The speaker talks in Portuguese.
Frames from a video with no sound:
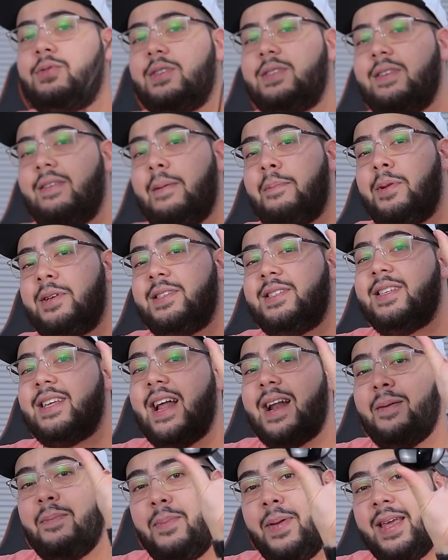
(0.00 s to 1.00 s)
você vai
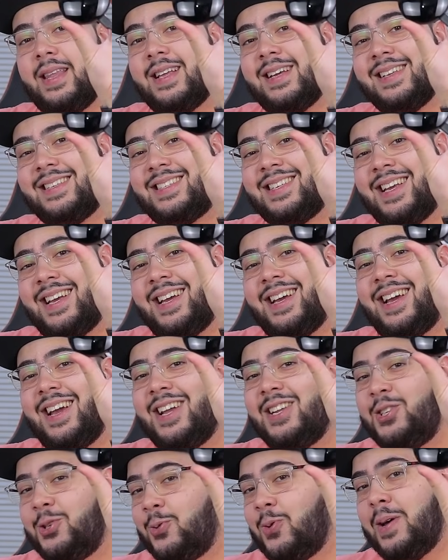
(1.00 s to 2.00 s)
precisar apenas
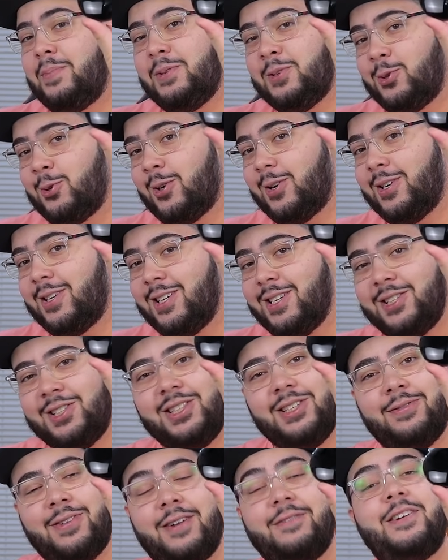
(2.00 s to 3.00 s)
de um emissor
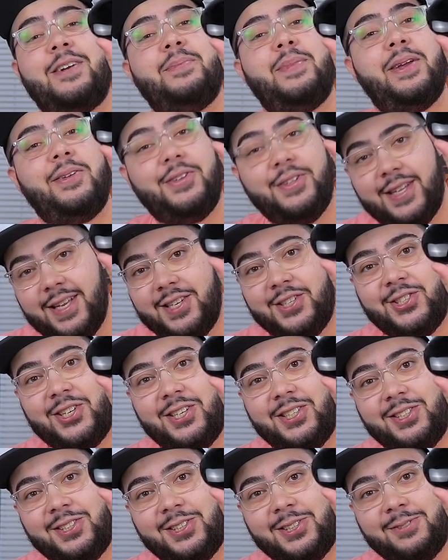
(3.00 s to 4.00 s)
de infravermelho
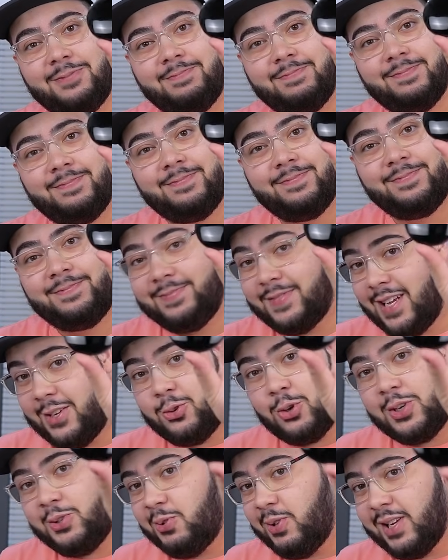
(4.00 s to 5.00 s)
inteligente. É
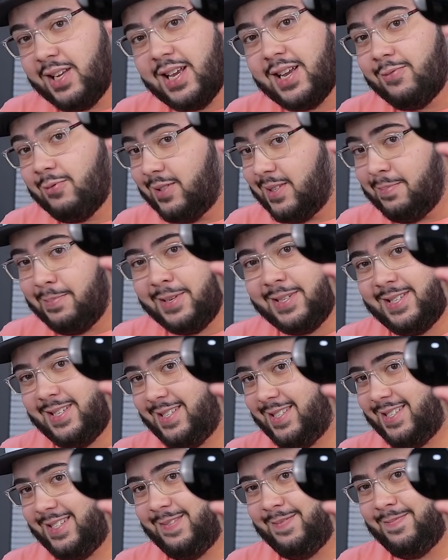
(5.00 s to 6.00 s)
só isso daqui que você
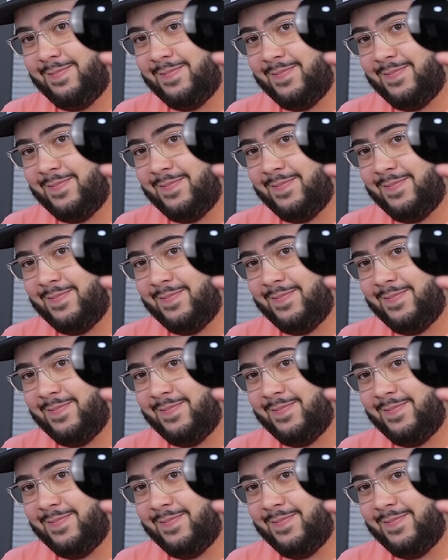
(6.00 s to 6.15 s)
precisa.